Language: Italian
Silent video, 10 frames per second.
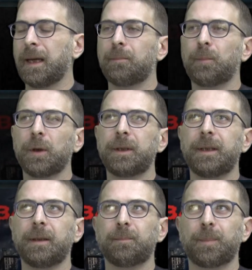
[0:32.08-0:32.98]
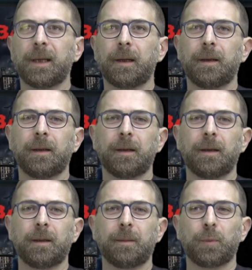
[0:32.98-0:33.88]
e Bolidi per
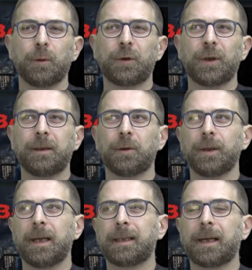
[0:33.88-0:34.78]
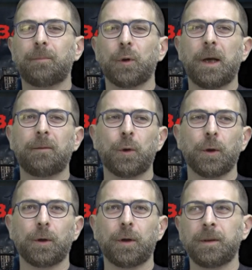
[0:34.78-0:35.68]
eh, Paul Sheldon è il
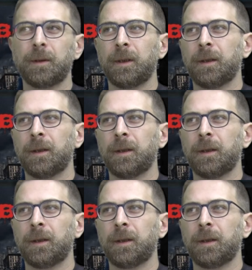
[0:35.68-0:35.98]
capolavoro,